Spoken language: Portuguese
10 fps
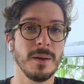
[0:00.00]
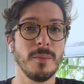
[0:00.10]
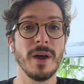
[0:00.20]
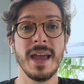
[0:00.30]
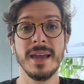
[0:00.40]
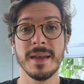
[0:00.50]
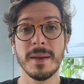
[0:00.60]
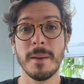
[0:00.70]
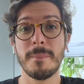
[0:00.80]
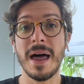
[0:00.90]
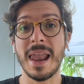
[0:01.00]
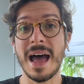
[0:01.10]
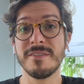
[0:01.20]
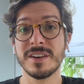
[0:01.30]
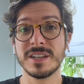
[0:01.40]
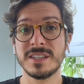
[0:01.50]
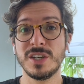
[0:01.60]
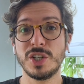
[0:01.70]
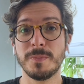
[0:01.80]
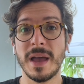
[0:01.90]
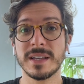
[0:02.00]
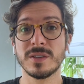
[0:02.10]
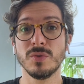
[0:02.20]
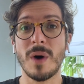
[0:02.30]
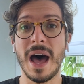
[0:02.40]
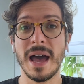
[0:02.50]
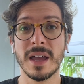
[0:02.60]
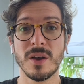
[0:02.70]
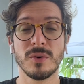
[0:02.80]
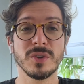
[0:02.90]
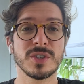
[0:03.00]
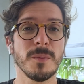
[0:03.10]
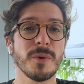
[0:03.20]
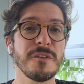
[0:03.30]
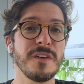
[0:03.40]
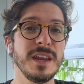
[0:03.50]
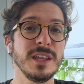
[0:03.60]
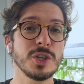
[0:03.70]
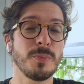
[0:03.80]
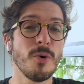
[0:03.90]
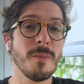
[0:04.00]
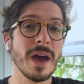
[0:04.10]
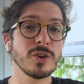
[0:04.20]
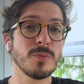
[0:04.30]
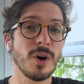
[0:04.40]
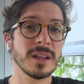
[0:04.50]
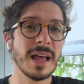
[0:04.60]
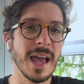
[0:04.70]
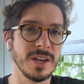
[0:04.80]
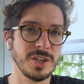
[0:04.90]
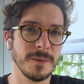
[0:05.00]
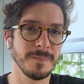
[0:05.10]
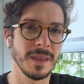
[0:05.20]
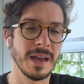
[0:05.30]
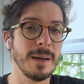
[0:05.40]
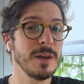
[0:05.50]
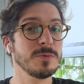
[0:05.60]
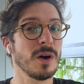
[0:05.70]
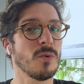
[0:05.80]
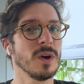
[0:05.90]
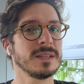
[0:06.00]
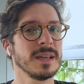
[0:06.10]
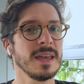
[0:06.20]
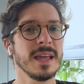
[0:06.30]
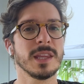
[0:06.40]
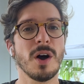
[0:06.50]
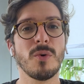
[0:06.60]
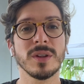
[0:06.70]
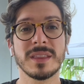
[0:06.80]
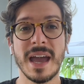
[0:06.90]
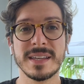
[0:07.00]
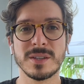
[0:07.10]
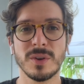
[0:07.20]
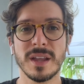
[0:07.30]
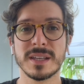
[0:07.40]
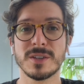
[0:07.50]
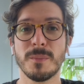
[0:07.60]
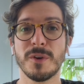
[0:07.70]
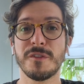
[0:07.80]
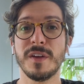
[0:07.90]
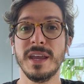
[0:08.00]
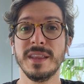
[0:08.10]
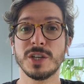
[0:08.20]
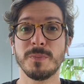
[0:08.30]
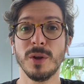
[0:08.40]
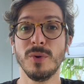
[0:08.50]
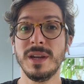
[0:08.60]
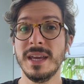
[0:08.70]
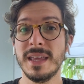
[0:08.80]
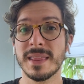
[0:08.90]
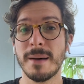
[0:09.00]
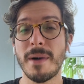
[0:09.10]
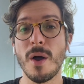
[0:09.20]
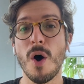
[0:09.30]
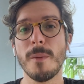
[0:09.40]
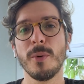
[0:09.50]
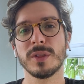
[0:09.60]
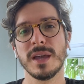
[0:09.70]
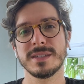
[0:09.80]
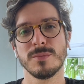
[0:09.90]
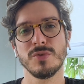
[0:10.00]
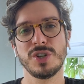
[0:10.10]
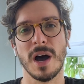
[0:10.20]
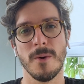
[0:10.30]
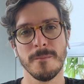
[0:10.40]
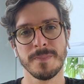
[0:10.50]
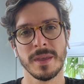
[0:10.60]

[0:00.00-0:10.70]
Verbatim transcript: Porém, palavras se dispersam no ar quando são proferidas por meros mortais. A mesma coisa não acontece quando elas são proferidas pelo líder da maior potência mundial.